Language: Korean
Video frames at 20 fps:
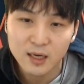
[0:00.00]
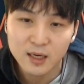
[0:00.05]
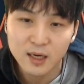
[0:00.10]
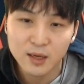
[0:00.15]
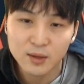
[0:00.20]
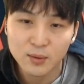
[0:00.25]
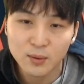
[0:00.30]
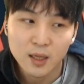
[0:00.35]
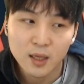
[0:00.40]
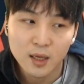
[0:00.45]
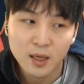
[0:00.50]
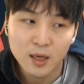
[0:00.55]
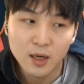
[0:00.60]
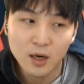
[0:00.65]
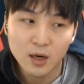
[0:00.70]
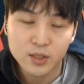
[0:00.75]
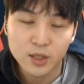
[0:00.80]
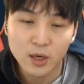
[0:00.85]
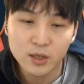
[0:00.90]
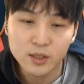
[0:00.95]
그래도
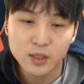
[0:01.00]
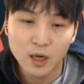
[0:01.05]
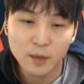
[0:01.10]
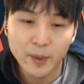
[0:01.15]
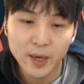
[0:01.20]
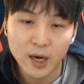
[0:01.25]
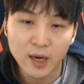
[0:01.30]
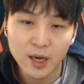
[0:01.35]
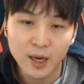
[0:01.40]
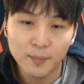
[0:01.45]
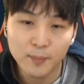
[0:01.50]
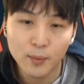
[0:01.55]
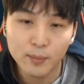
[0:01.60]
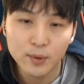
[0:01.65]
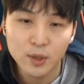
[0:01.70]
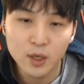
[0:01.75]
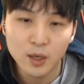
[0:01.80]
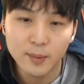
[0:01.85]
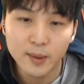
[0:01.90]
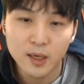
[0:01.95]
이걸 전설펫 하나
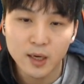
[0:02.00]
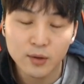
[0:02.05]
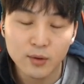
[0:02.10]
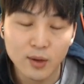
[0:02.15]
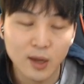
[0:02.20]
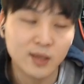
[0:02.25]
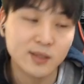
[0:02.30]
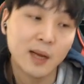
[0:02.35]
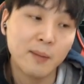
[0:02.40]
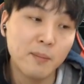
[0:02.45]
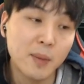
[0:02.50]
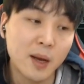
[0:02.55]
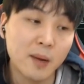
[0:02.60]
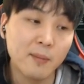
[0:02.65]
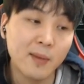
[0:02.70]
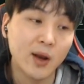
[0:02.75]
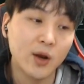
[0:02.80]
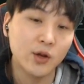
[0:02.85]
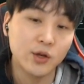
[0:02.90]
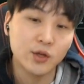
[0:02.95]
뽑으려면 그래도 한
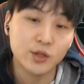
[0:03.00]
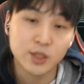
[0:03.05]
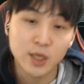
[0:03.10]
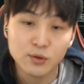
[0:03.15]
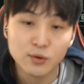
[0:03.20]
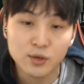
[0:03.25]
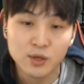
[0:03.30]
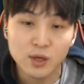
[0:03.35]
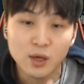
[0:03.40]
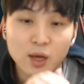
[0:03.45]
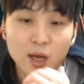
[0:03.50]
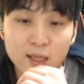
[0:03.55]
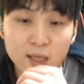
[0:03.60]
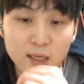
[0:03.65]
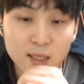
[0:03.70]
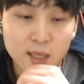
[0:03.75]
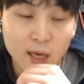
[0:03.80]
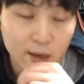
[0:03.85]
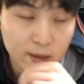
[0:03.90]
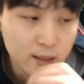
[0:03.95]
300만원은 최소 써야
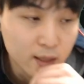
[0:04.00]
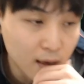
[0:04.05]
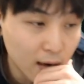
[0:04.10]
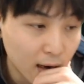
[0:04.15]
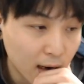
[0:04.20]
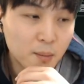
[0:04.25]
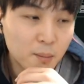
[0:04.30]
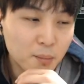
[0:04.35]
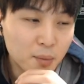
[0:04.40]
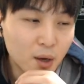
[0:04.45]
되지 않을까